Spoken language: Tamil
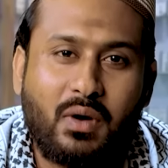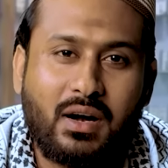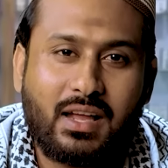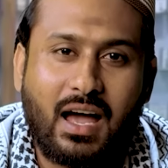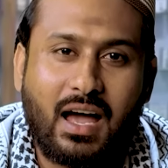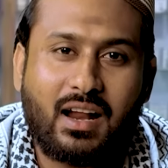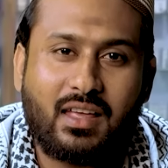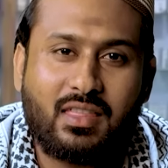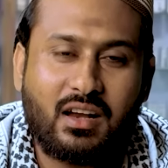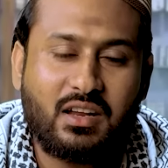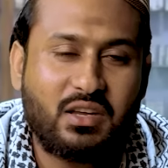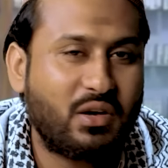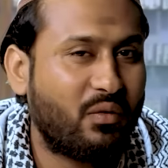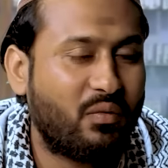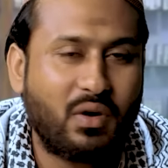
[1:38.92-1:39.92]
போன்ற
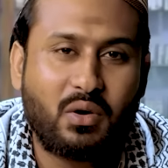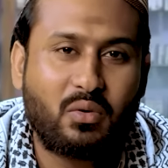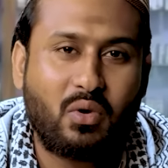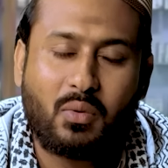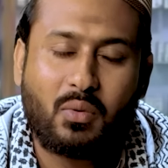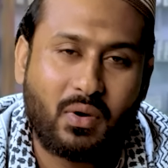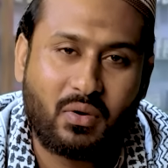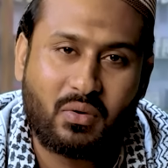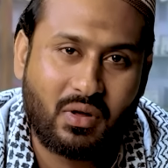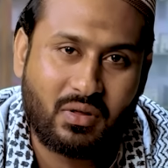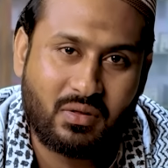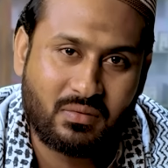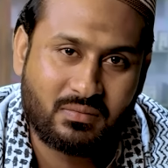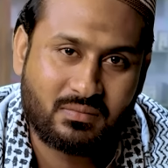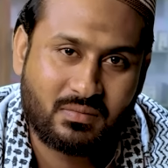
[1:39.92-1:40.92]
சந்தோஷத்தை நீங்க
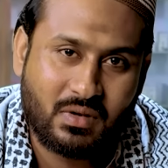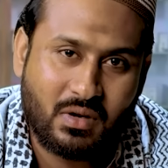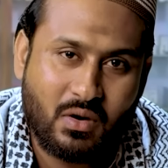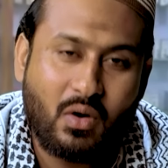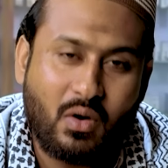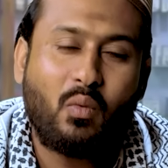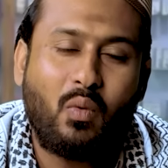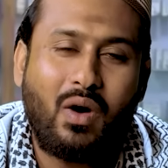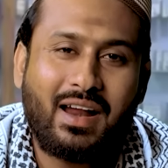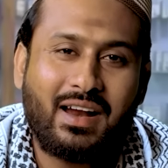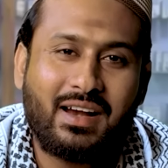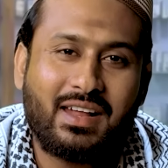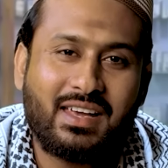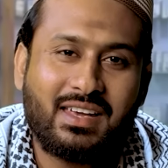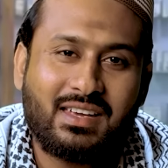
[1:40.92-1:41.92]
இழக்கக்கூடாது
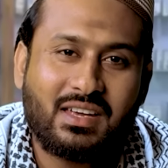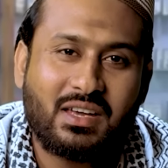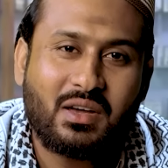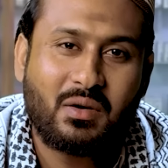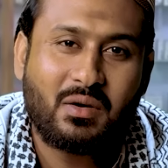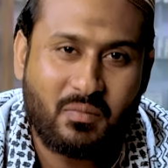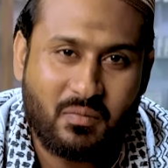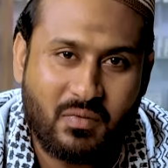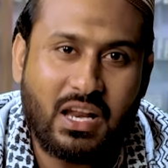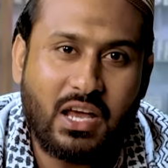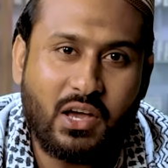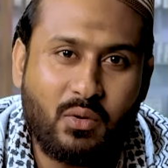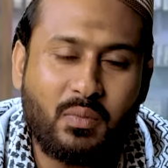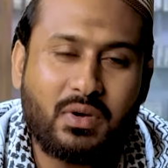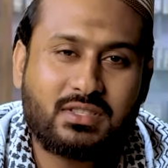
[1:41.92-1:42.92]
பயன்படுத்துங்க
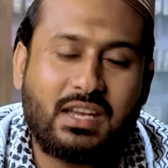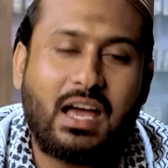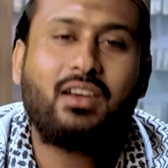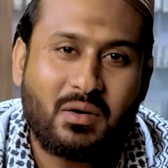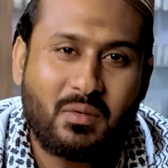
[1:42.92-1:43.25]
லிவ் முஸ்டாங்